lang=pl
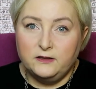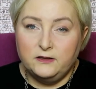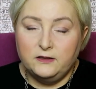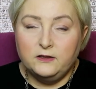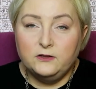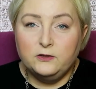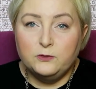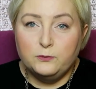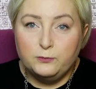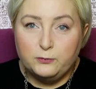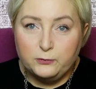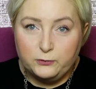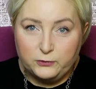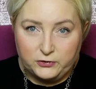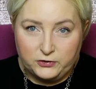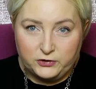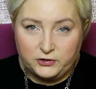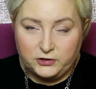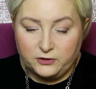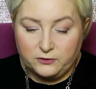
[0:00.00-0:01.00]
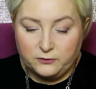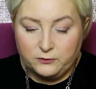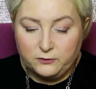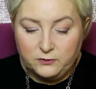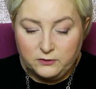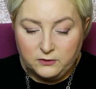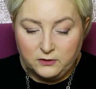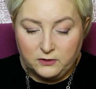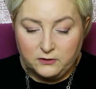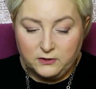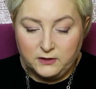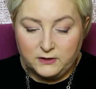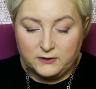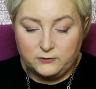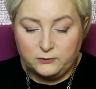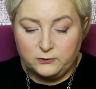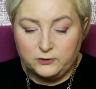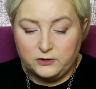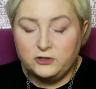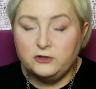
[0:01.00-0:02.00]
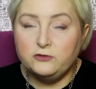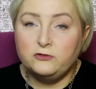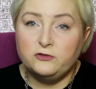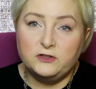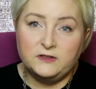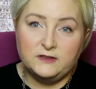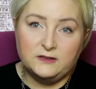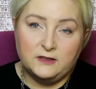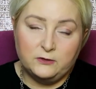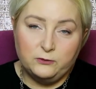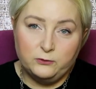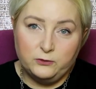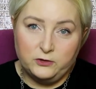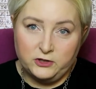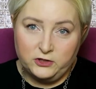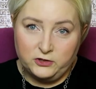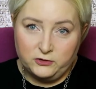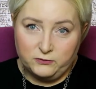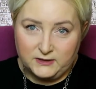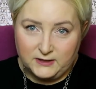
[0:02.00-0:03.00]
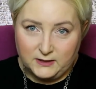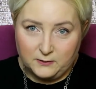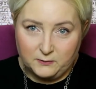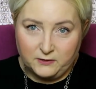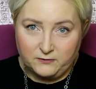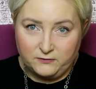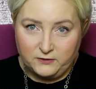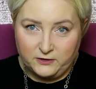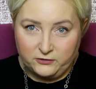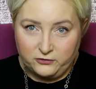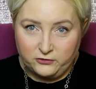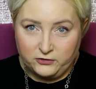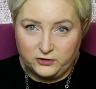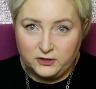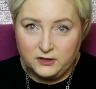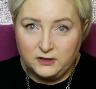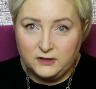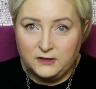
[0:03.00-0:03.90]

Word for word: Kiedy budzi się, okazuje się, że znajduje się sama w lesie,